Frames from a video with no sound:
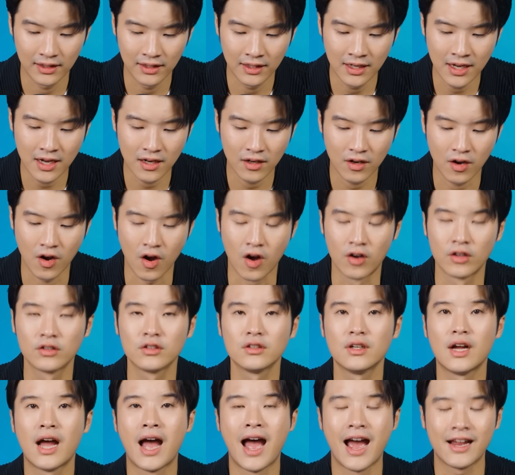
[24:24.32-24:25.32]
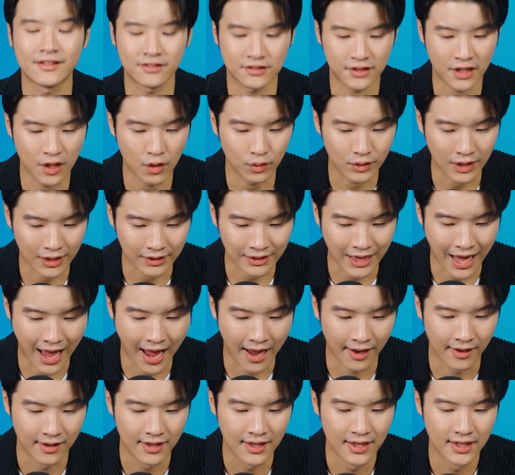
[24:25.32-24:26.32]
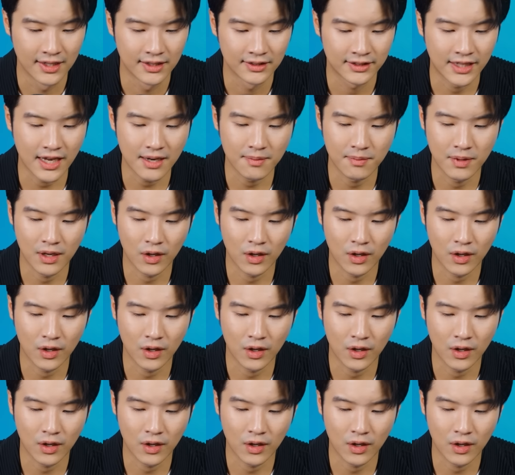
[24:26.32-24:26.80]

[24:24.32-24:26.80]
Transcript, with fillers: เรื่องของ hard skill ต่างๆเช่น